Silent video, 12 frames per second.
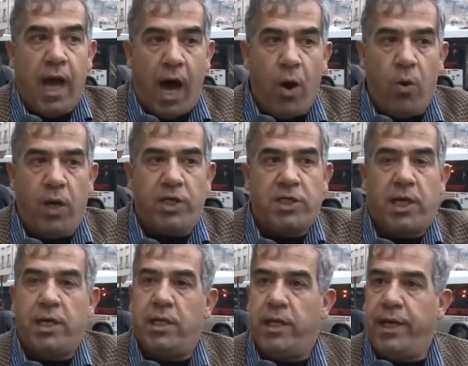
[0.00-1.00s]
أول
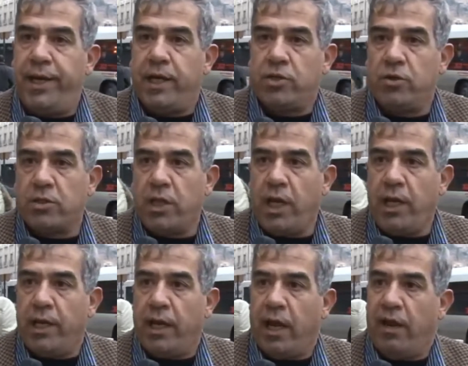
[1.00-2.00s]
شغلة أنك تحطها